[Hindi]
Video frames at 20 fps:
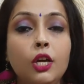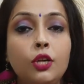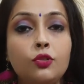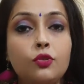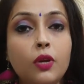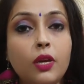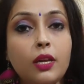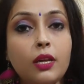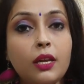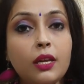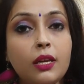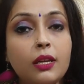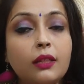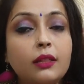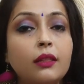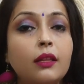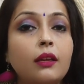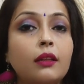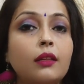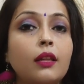जो एक
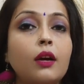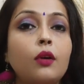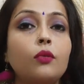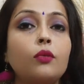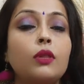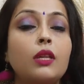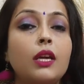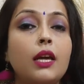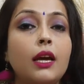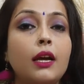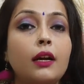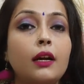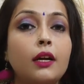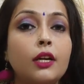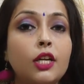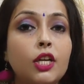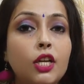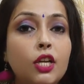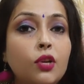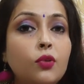निरंतरता होती है
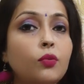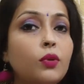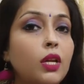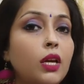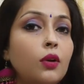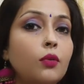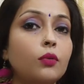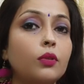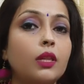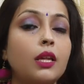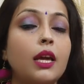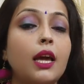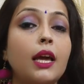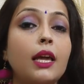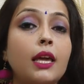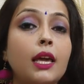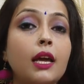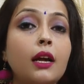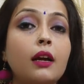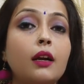कंटिन्यूटी होती है ये